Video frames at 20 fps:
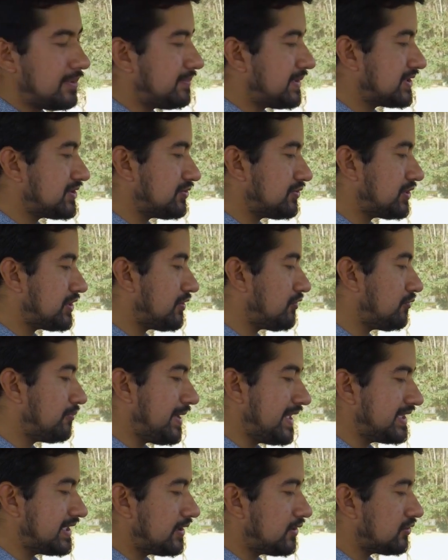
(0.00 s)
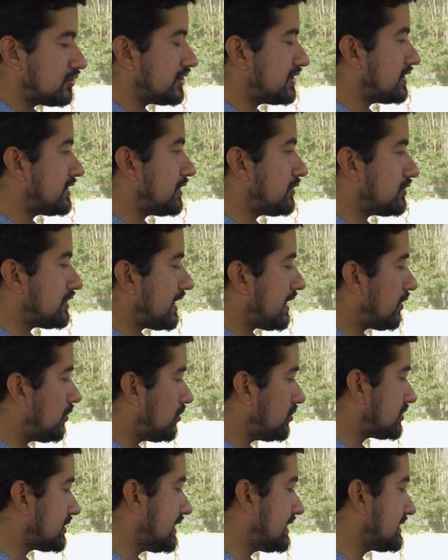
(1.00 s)
la presión de neumáticos, entre otras
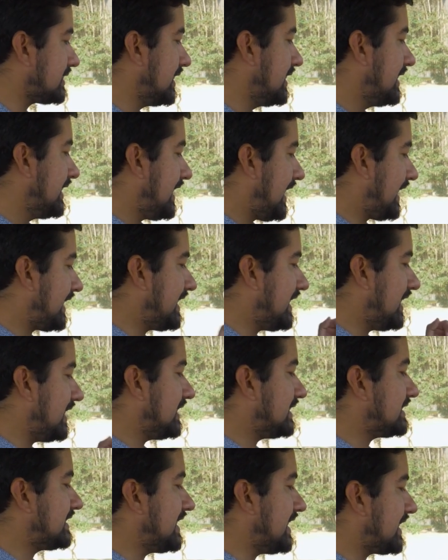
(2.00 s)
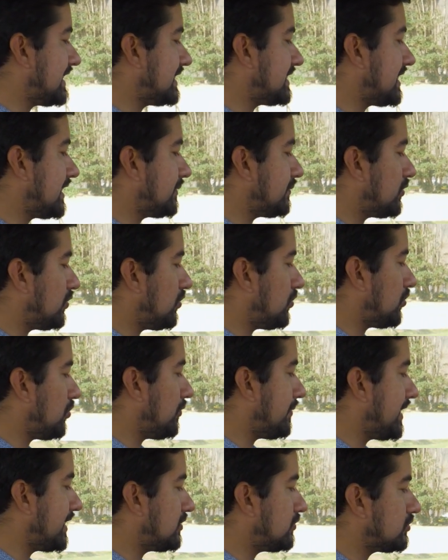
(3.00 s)
cosas. Aquí a la izquierda tenemos los
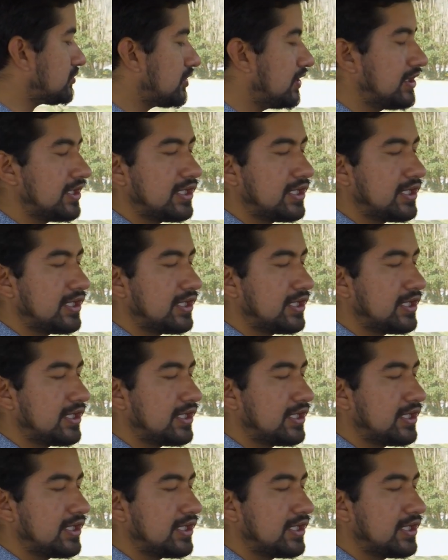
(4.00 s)
comandos